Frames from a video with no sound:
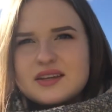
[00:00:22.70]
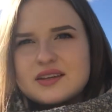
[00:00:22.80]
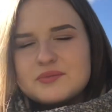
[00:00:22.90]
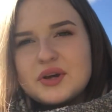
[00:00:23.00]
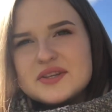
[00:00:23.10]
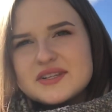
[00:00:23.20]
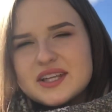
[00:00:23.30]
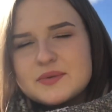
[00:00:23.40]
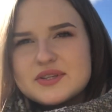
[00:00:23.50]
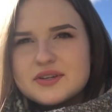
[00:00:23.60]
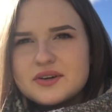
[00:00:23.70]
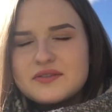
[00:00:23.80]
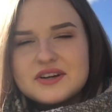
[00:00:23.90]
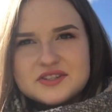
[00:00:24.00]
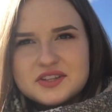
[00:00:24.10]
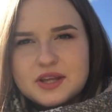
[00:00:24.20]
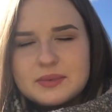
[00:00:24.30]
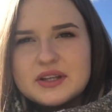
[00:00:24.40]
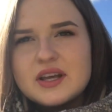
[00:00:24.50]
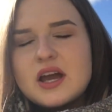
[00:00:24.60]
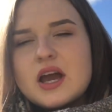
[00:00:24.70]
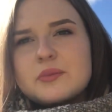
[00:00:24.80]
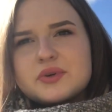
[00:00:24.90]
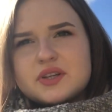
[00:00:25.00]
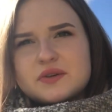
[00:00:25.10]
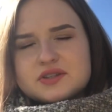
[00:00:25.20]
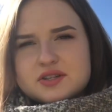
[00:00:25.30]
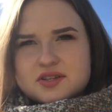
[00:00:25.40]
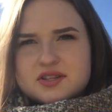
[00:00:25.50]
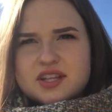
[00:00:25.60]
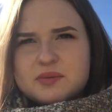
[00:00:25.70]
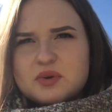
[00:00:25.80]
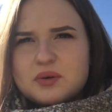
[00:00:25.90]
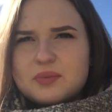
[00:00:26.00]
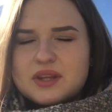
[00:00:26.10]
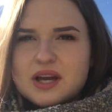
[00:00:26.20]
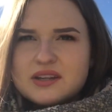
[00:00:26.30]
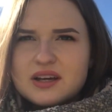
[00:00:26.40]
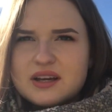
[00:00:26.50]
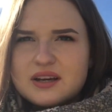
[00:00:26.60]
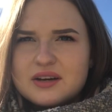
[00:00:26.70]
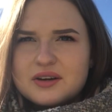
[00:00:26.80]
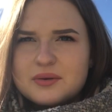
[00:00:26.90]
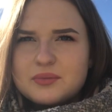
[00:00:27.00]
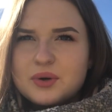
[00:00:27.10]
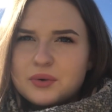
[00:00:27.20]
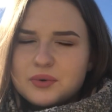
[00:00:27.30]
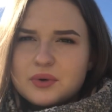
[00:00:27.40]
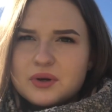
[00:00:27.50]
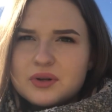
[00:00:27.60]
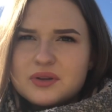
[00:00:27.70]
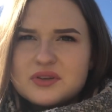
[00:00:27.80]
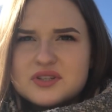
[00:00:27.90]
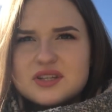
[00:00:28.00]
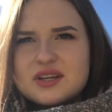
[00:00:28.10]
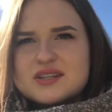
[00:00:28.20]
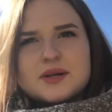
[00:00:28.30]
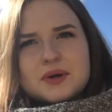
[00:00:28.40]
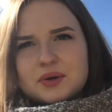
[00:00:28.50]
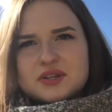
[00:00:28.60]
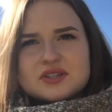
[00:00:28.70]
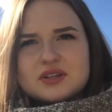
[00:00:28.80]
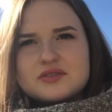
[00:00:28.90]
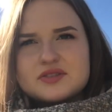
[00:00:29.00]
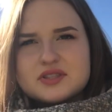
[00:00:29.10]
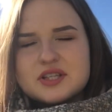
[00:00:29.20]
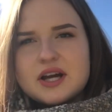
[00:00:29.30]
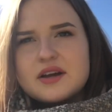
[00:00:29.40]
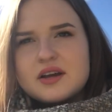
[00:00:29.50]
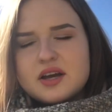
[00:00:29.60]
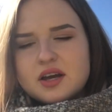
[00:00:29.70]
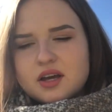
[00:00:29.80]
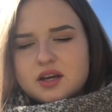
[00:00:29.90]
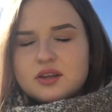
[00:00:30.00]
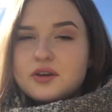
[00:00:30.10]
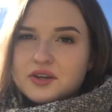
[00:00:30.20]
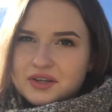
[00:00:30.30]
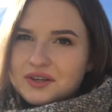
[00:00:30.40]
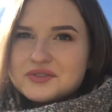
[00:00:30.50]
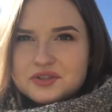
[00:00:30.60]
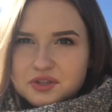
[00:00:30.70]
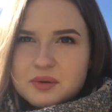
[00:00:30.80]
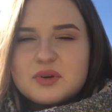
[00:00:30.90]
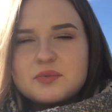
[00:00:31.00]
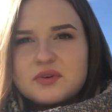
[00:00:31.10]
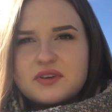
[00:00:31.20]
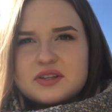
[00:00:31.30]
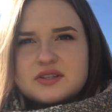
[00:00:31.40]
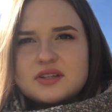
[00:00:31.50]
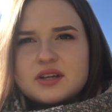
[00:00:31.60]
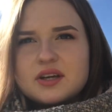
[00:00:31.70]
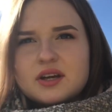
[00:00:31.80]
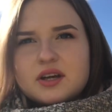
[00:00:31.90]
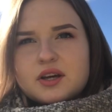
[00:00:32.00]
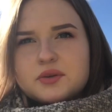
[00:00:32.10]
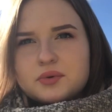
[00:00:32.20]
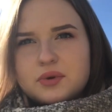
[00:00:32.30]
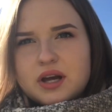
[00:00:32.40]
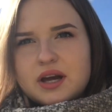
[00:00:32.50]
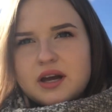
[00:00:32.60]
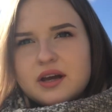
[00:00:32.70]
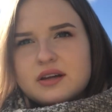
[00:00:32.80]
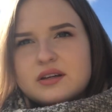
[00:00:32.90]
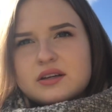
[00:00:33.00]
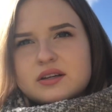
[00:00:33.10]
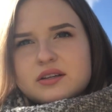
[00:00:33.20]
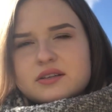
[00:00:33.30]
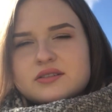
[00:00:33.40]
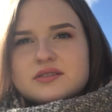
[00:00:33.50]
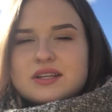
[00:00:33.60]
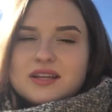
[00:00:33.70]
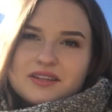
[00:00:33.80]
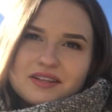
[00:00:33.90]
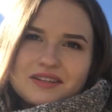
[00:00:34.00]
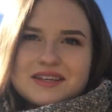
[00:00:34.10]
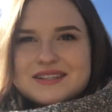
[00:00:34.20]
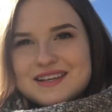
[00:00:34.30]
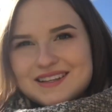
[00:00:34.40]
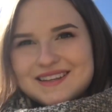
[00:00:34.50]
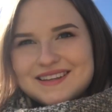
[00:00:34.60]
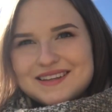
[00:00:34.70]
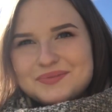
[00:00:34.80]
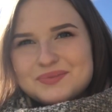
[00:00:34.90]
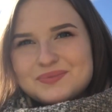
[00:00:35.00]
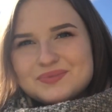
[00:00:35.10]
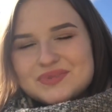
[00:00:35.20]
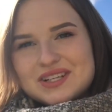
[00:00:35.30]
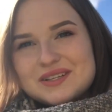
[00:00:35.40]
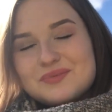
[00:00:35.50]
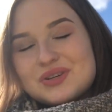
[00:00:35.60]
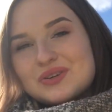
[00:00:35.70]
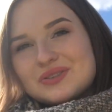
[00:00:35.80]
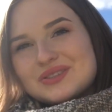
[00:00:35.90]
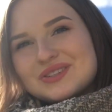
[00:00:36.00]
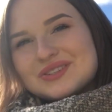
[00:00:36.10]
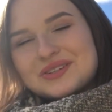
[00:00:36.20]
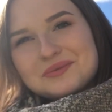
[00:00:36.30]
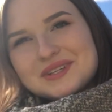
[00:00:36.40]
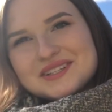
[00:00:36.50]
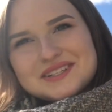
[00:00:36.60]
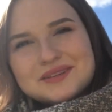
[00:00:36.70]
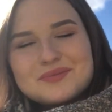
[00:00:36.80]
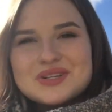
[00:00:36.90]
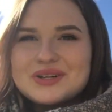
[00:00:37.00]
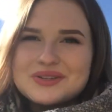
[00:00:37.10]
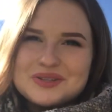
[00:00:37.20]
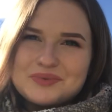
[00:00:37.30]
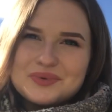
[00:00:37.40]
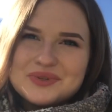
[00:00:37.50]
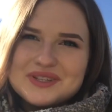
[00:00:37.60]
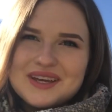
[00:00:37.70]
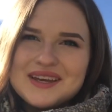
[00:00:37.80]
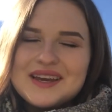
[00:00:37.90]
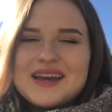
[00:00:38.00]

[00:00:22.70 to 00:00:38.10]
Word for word: Moim zdaniem jest to ważny temat, ponieważ często zadajemy pytania Bogu odnośnie całego naszego życia, no i oczekujemy odpowiedzi, która stety, niestety czasem przychodzi szybciej, czasem przychodzi później,